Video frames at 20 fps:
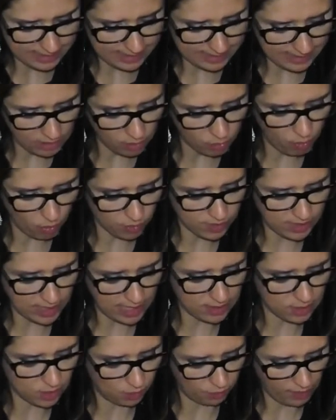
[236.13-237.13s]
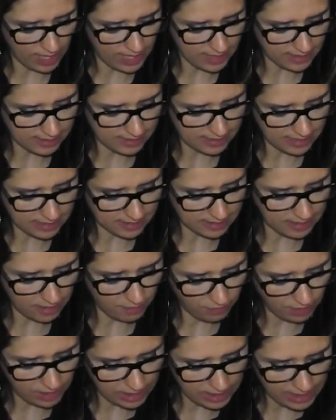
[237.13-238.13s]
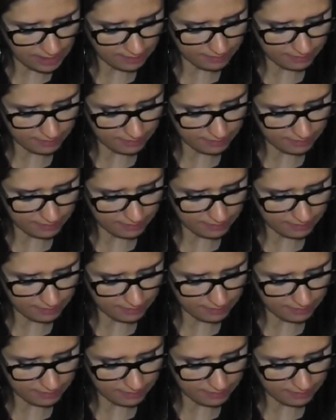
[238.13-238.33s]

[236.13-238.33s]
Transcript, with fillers: Cinco ou seis vezes as deveria